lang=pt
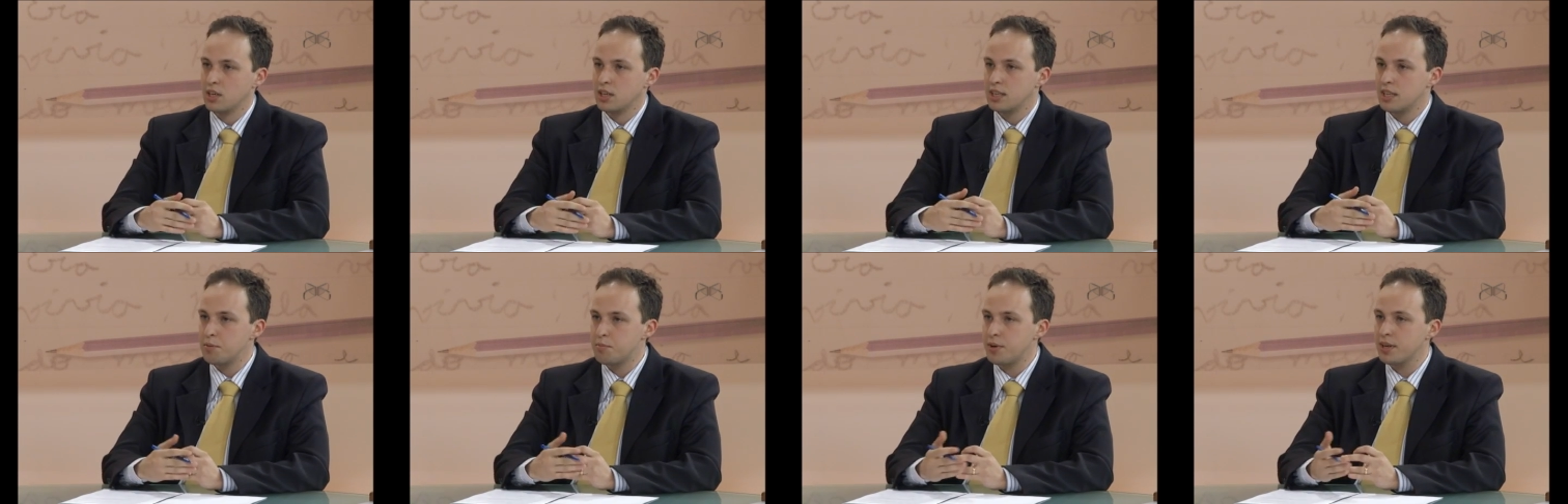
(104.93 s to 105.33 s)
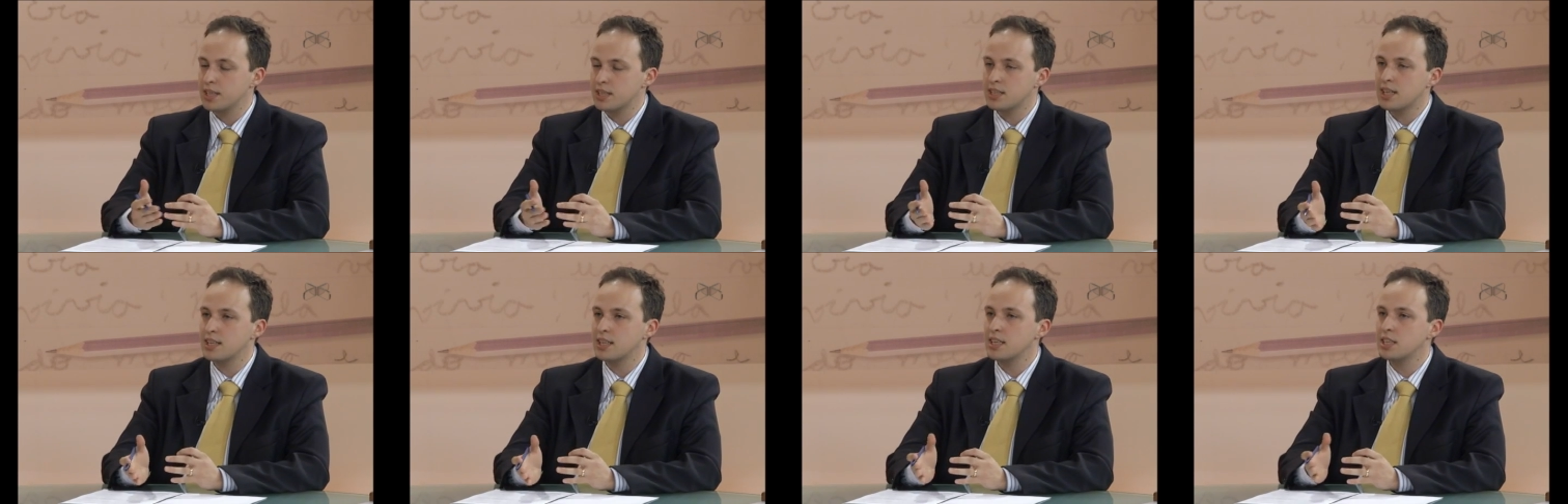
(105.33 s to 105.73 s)
Depende
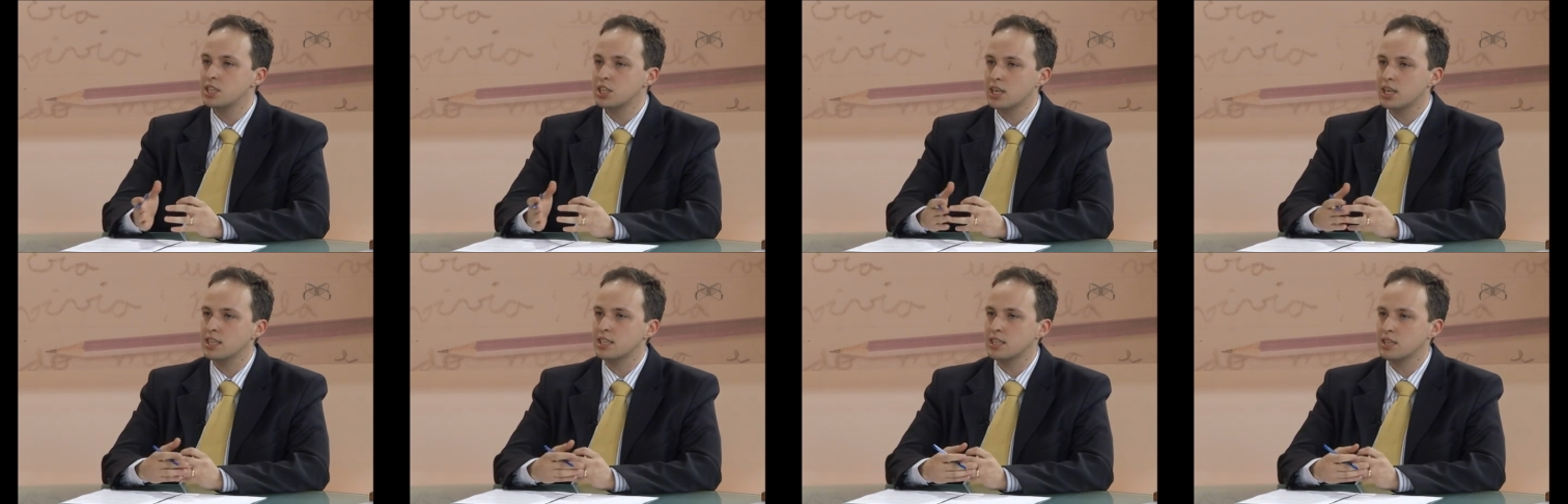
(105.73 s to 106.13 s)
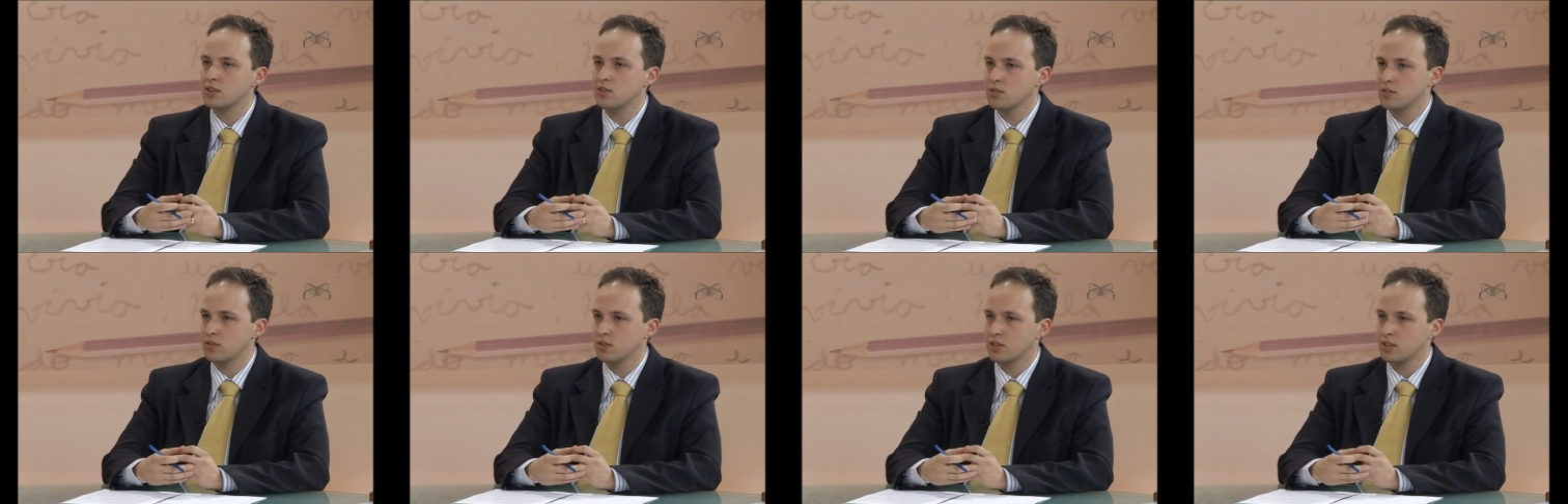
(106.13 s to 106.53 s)
da
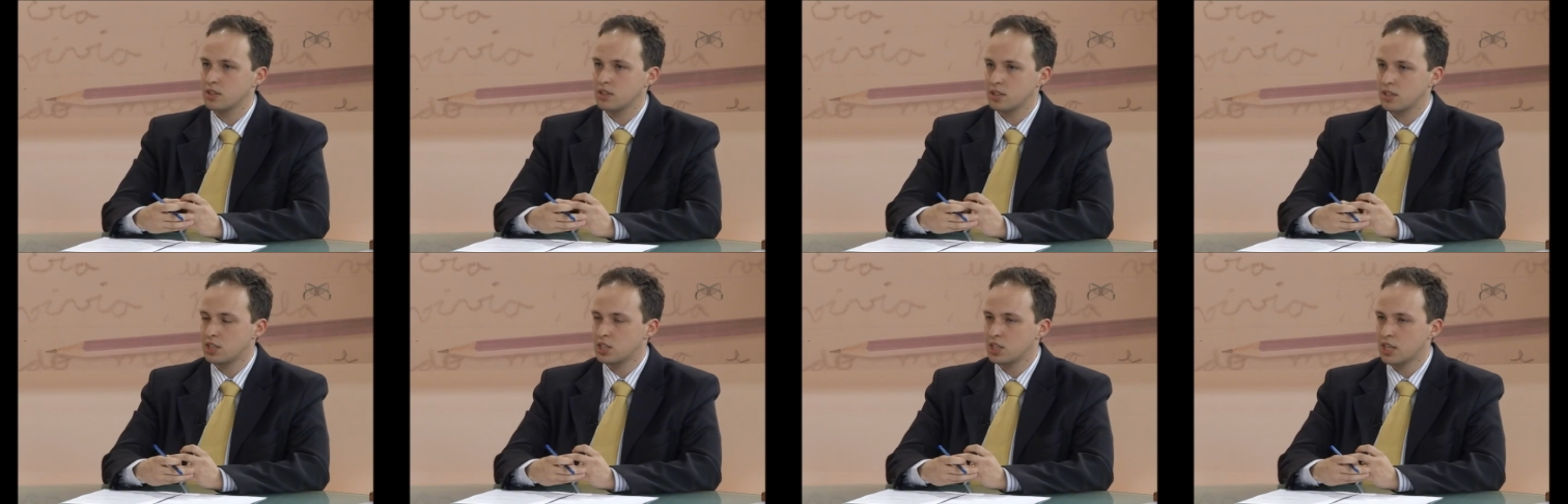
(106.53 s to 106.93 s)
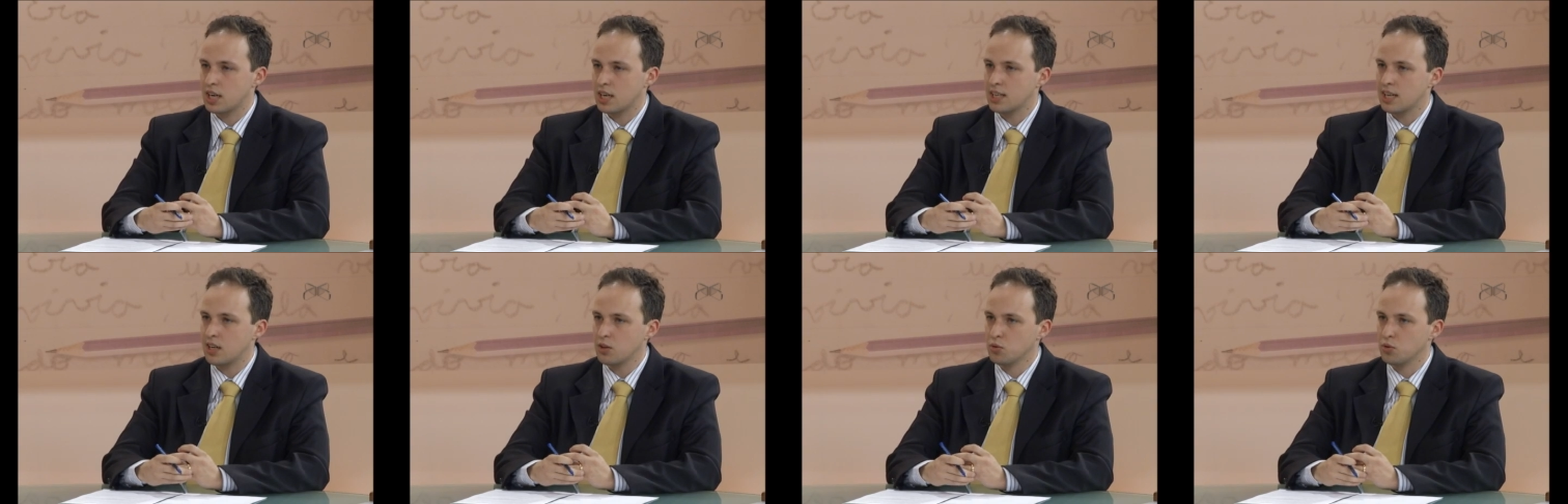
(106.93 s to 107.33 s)
dedicação de
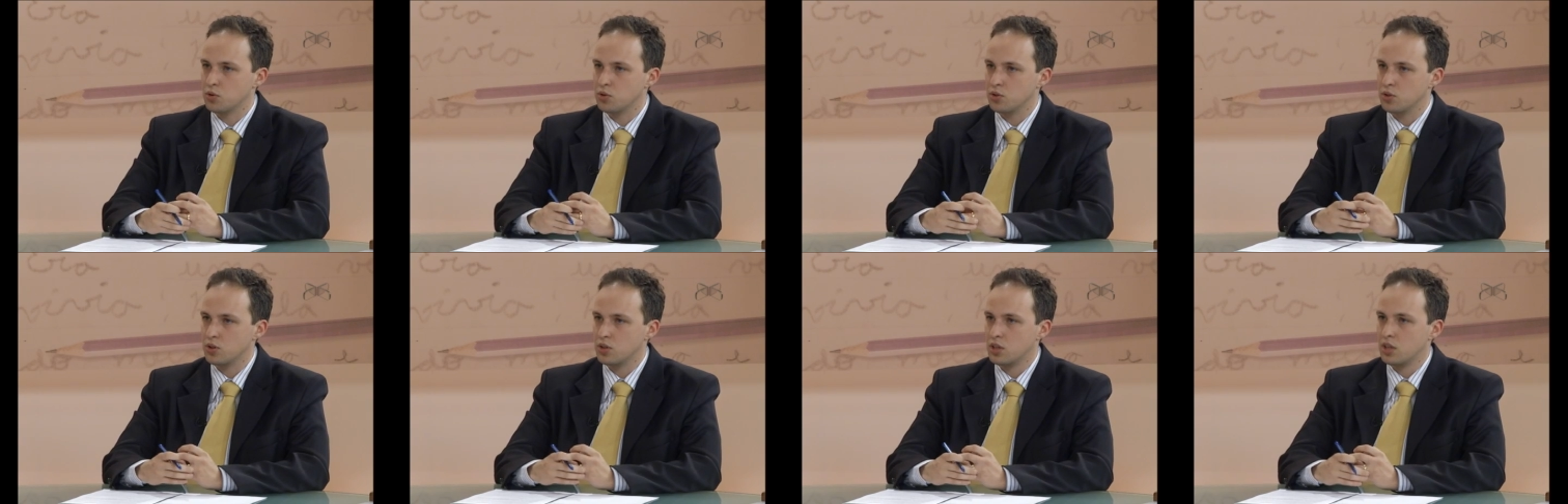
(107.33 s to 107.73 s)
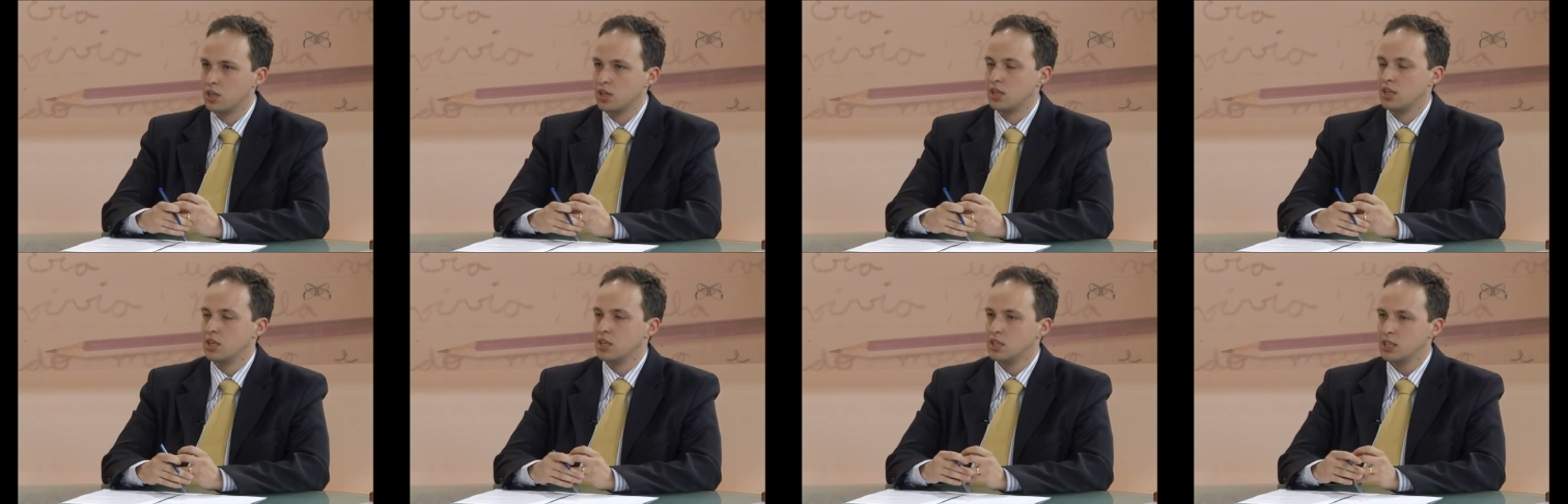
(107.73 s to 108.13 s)
cada aluno.
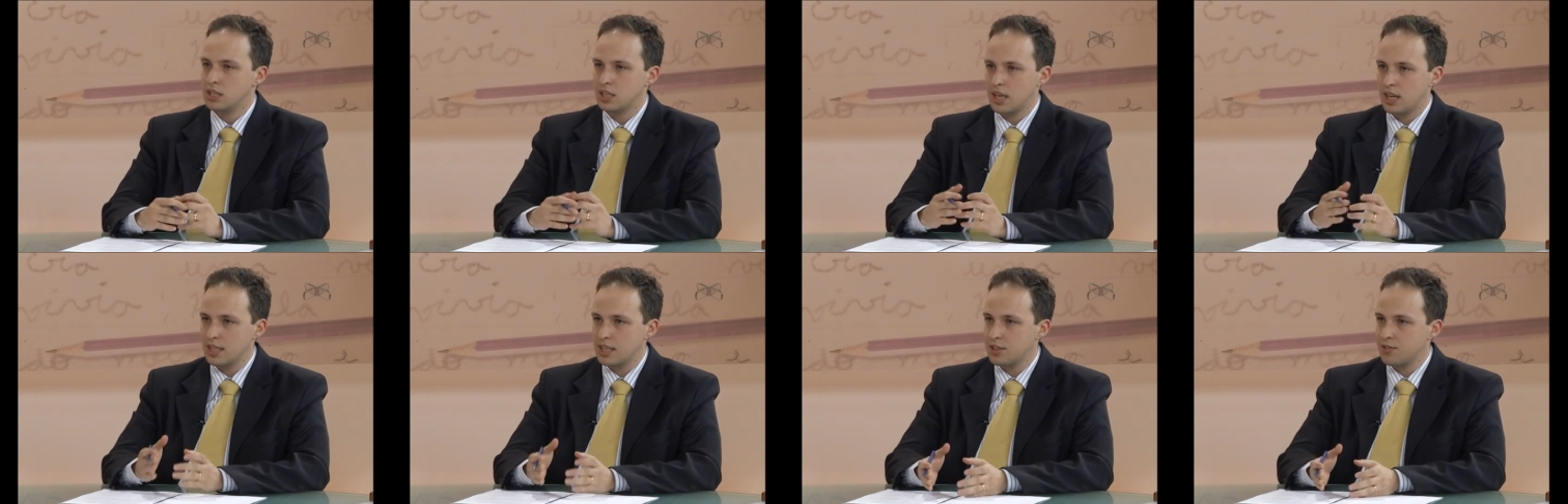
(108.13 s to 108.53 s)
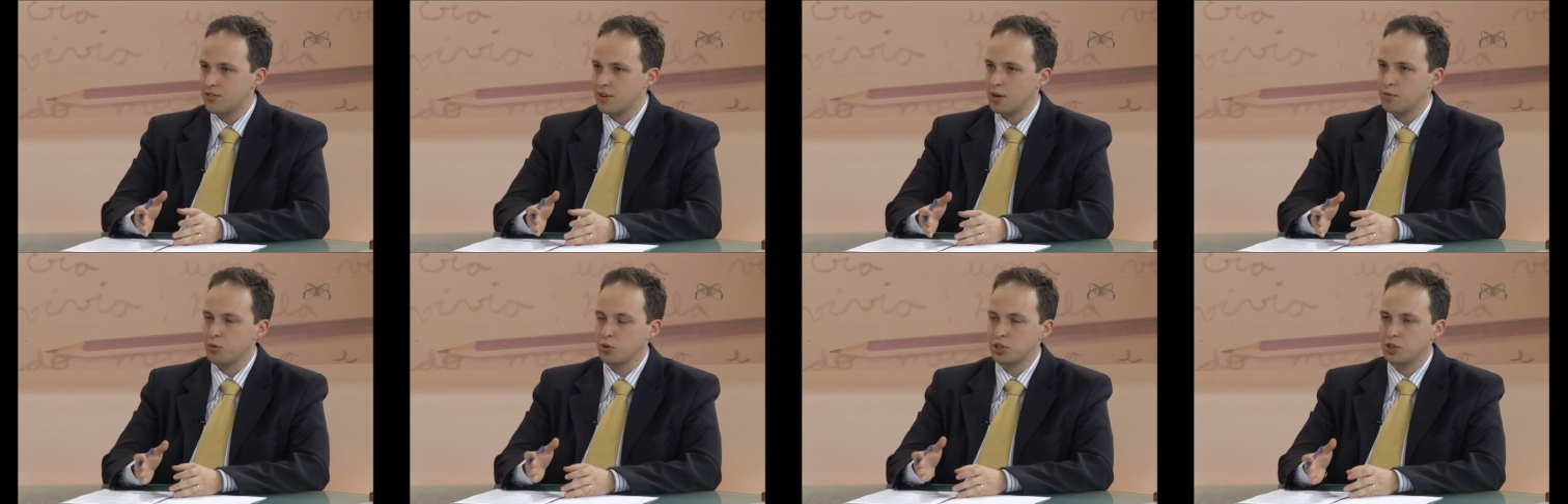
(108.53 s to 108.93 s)
Se ele
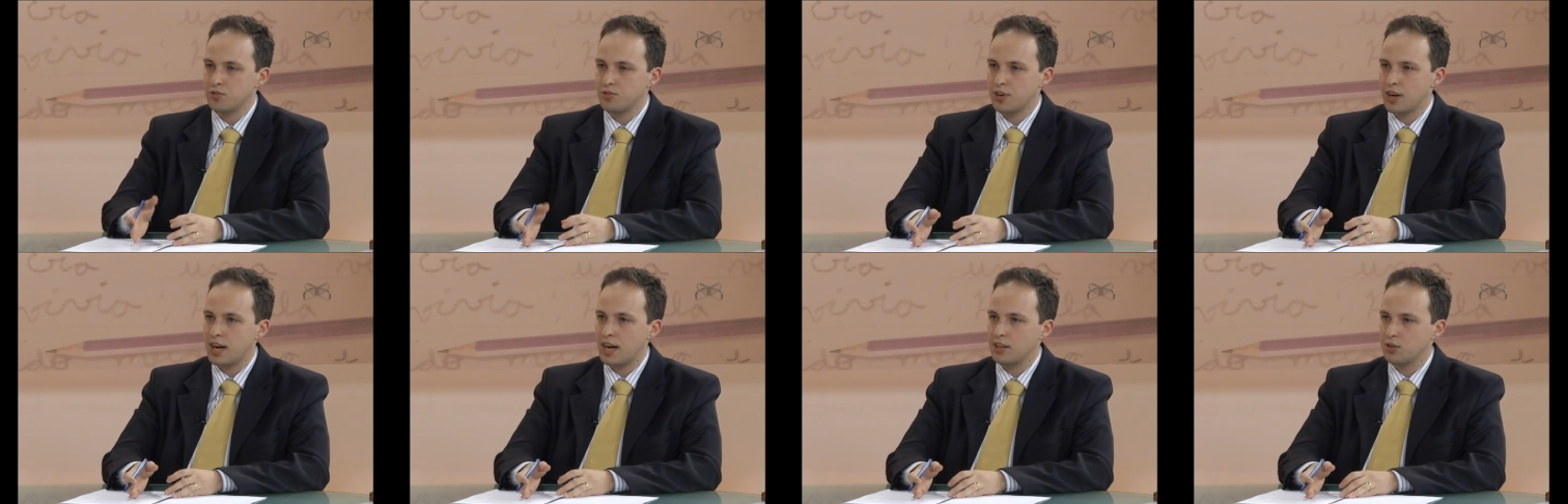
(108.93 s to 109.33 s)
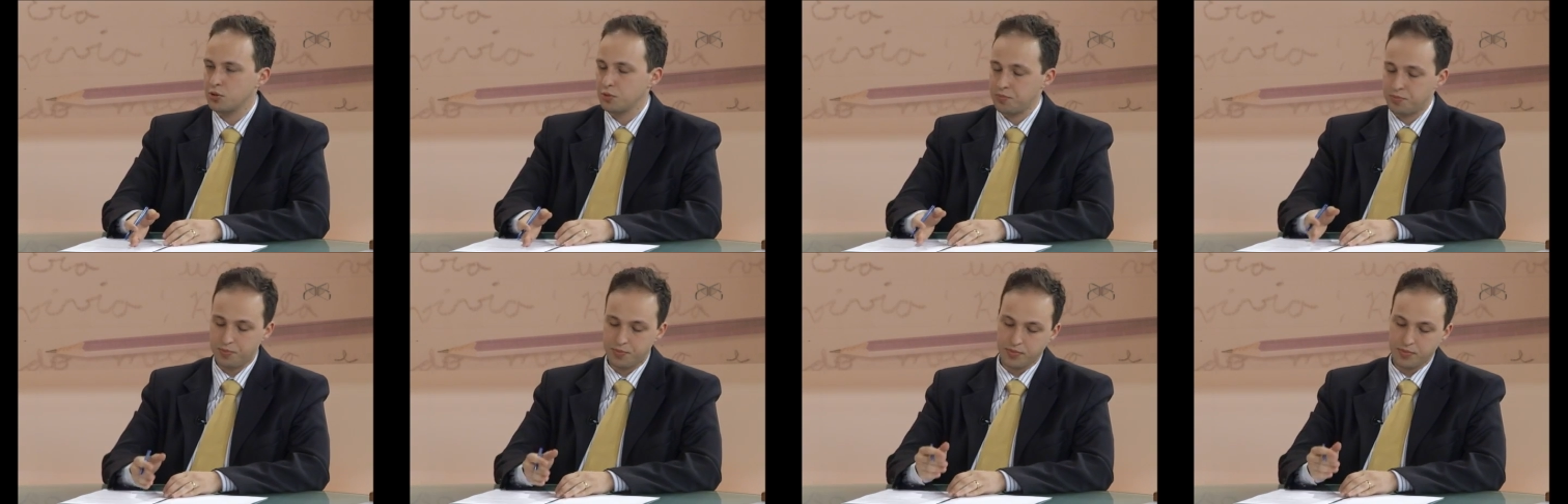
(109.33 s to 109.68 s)
tiver motivado,